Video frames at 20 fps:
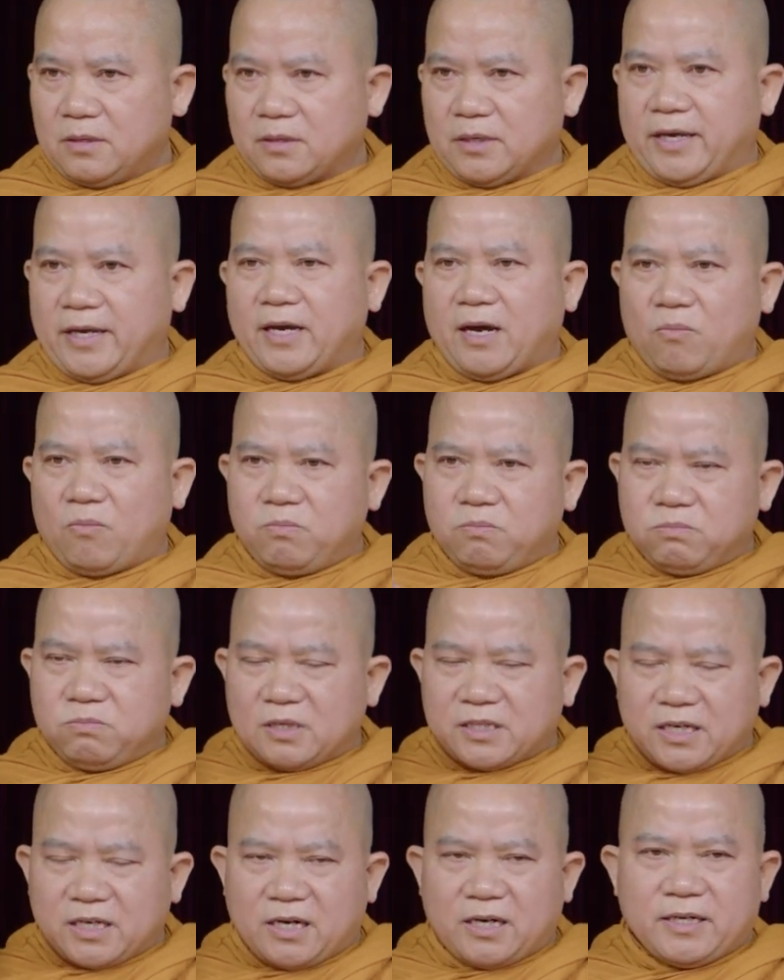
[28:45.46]
Để
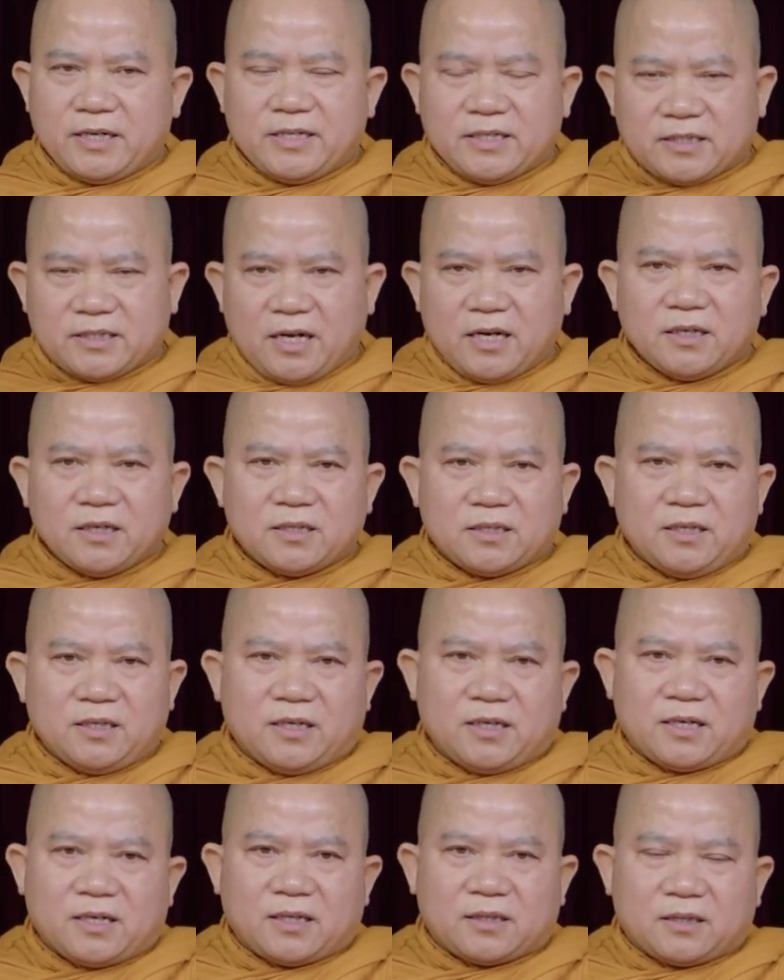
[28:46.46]
ông rơi rớt
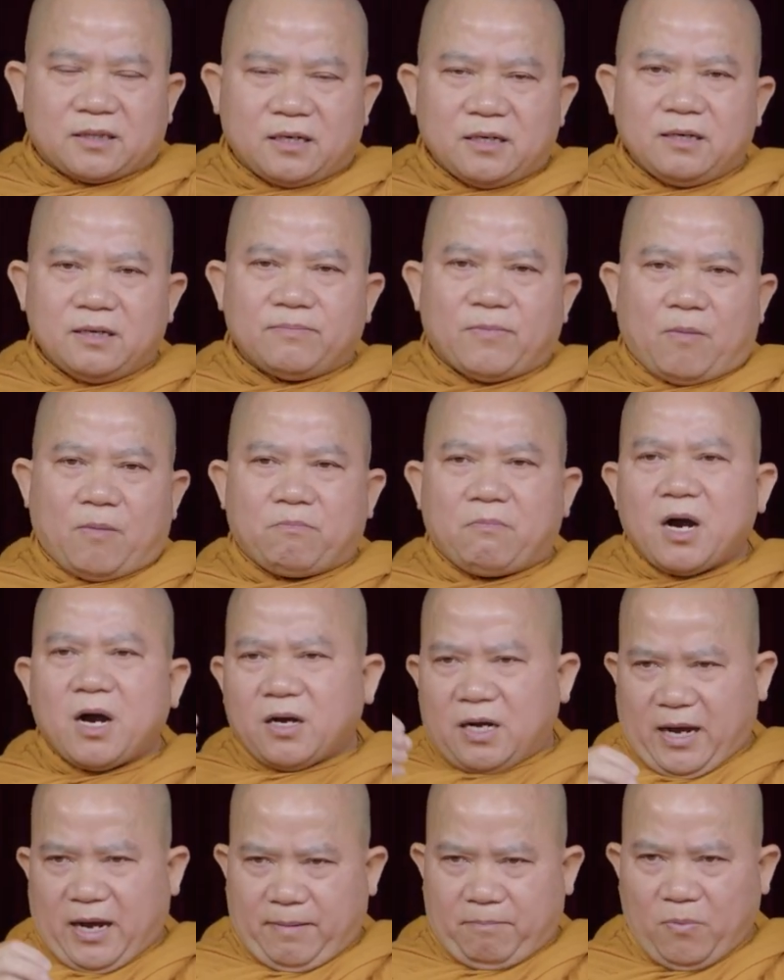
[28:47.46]
những cái thứ mà ông
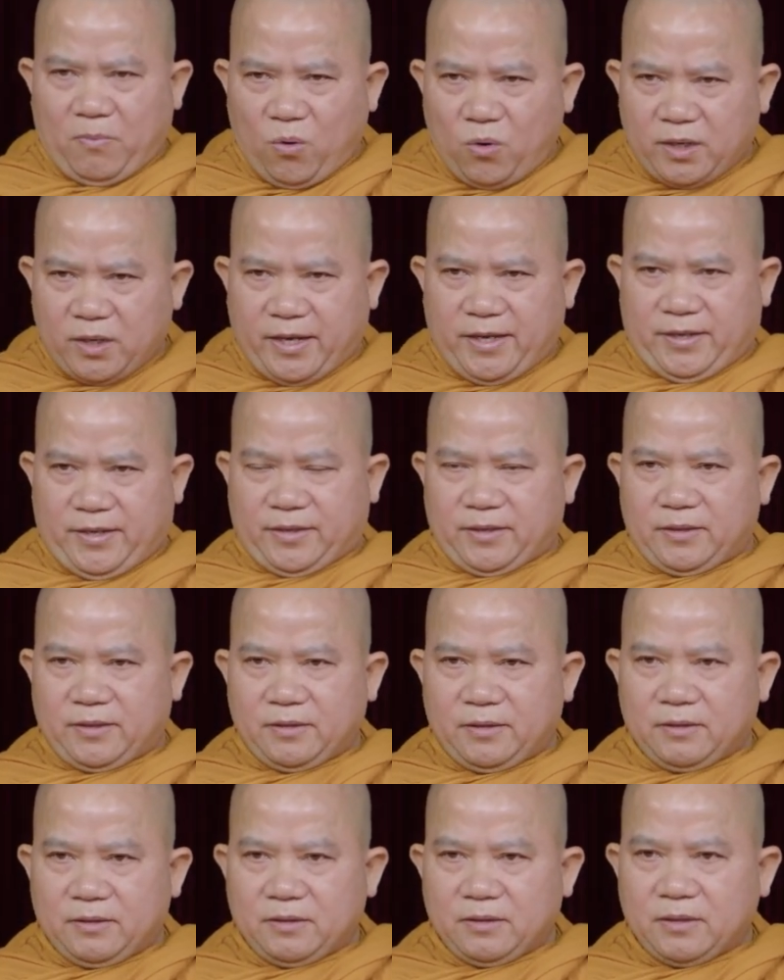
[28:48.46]
bớt ham muốn đi
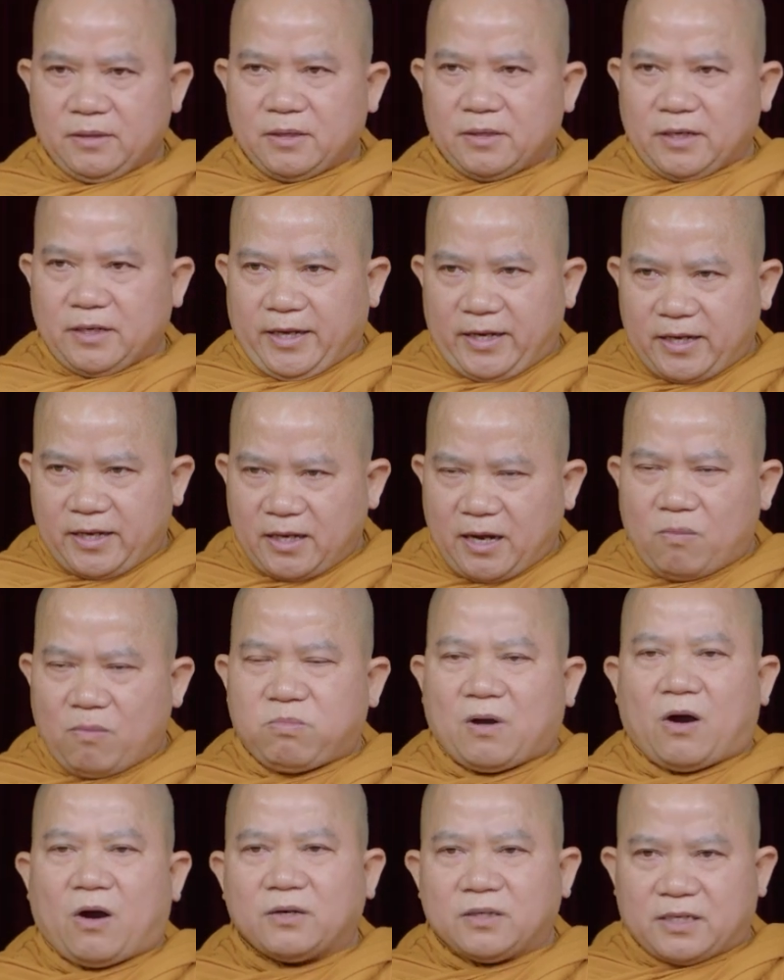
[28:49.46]
để ông
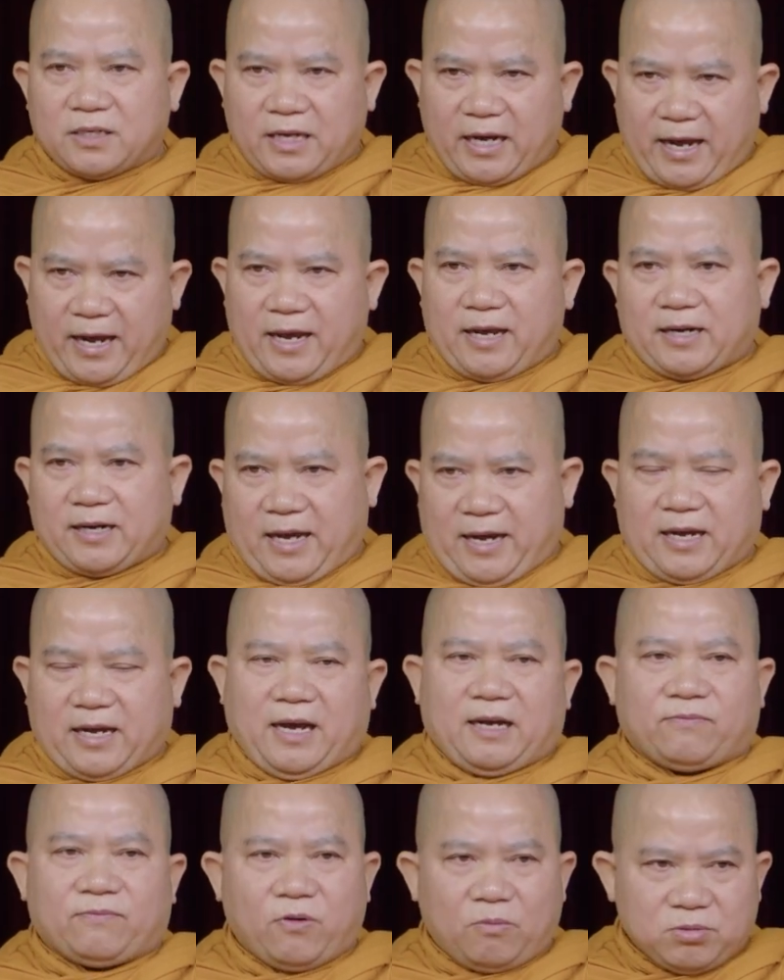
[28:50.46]
có được cái an lạc
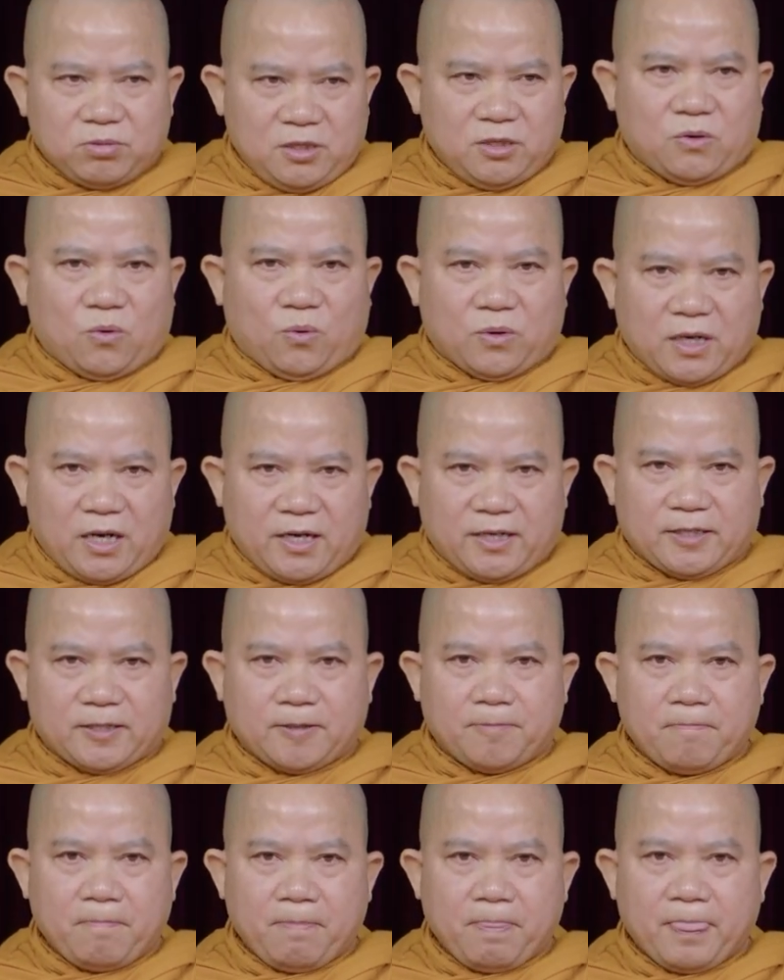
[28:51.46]
hạnh phúc giữa cuộc đời
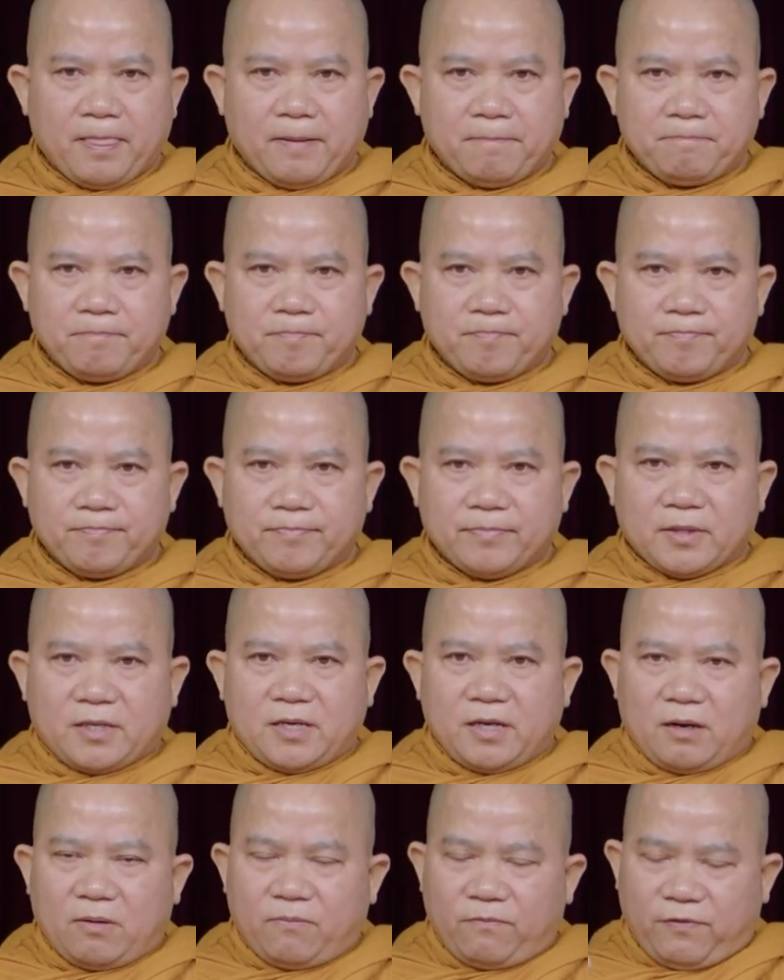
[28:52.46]

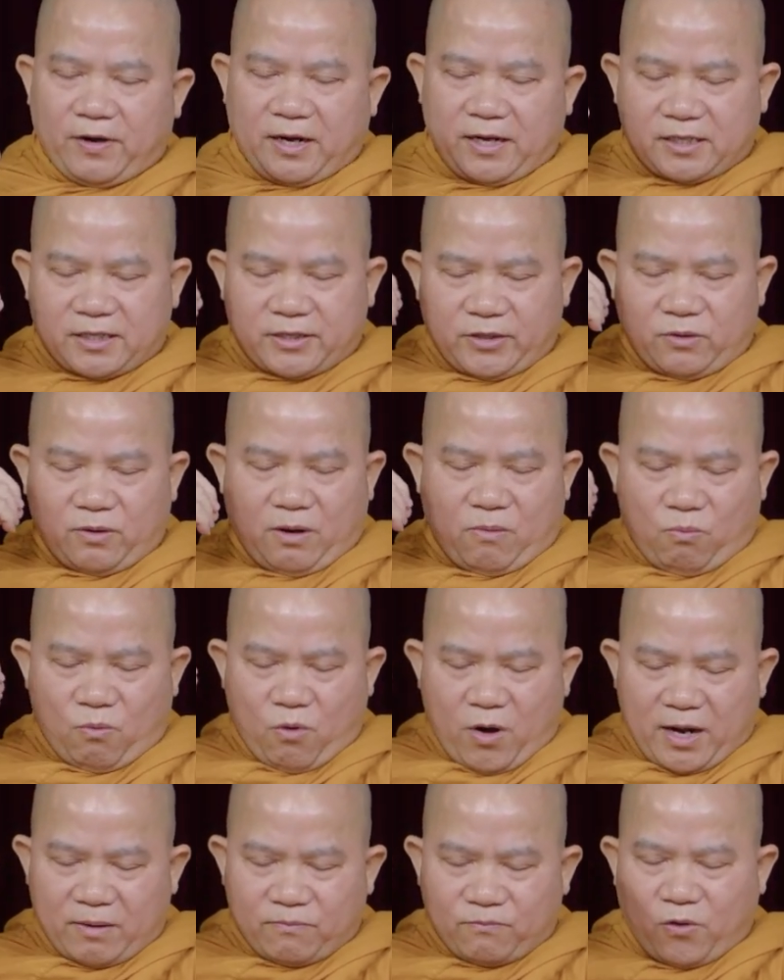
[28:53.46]
chứ không phải kêu
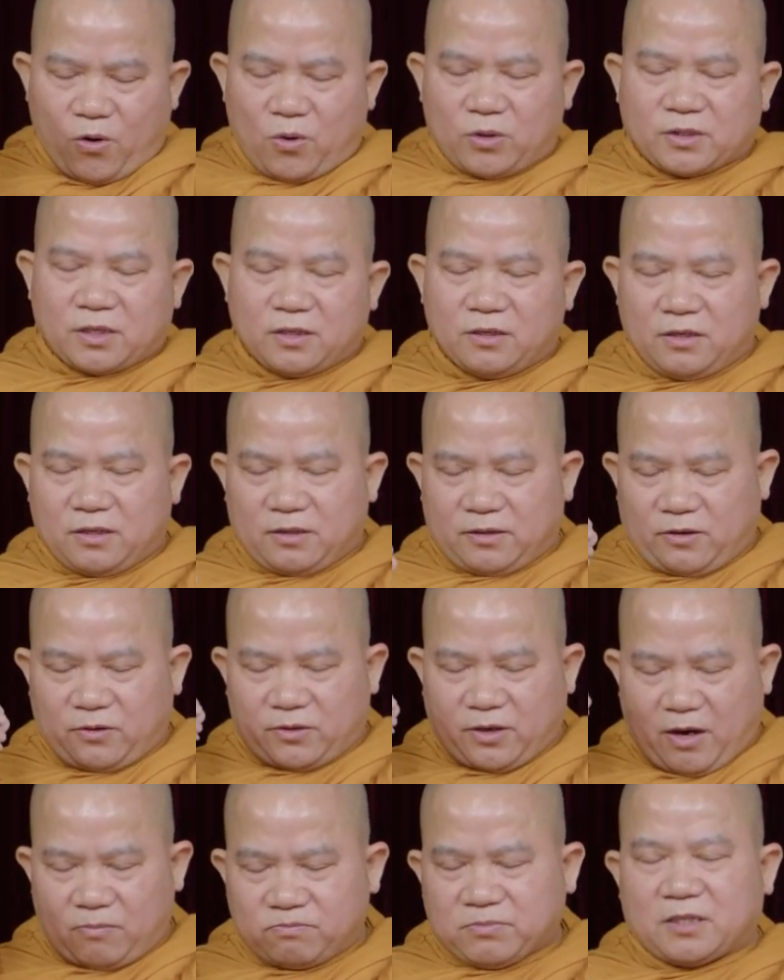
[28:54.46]
ông quán vô thường rồi
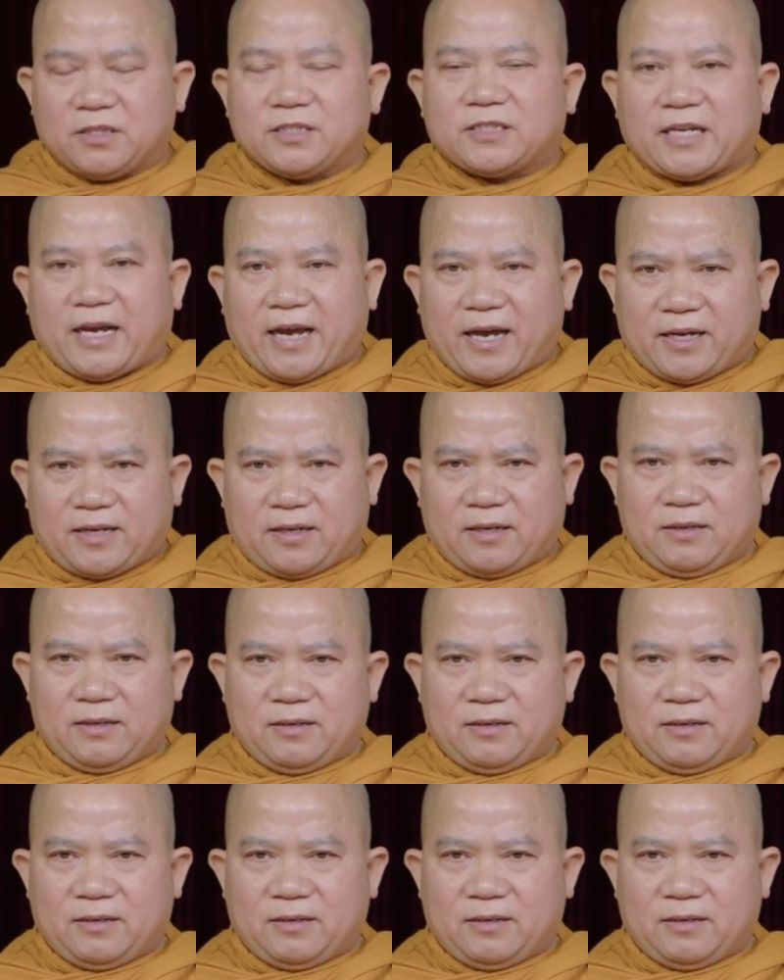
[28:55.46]
rồi ông tự sát